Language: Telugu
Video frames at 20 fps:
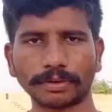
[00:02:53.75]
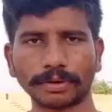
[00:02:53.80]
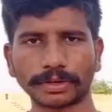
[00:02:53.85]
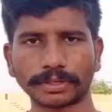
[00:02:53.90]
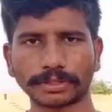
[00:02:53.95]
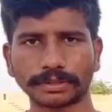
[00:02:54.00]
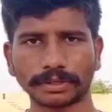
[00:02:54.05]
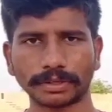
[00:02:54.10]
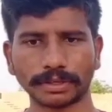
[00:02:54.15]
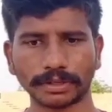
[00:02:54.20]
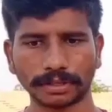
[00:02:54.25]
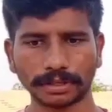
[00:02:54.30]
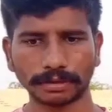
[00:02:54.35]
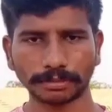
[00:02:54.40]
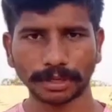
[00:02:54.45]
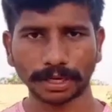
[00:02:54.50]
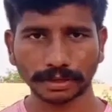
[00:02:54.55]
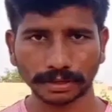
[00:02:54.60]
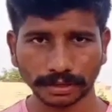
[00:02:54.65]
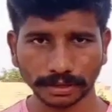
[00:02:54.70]
ఓట్స్ అనేది
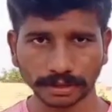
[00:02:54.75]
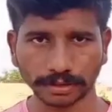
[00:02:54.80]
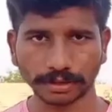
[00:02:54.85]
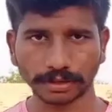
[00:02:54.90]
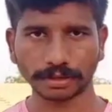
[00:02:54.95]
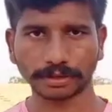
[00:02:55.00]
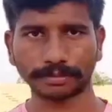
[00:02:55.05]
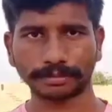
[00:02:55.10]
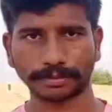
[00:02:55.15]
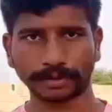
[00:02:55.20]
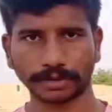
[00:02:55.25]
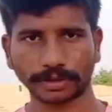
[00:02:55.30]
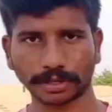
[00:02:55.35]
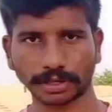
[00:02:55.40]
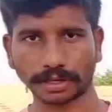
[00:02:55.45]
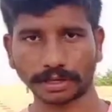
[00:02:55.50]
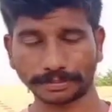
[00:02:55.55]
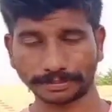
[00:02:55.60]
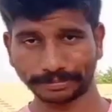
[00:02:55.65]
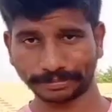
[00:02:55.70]
మనకి
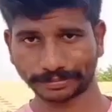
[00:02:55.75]
యొక్క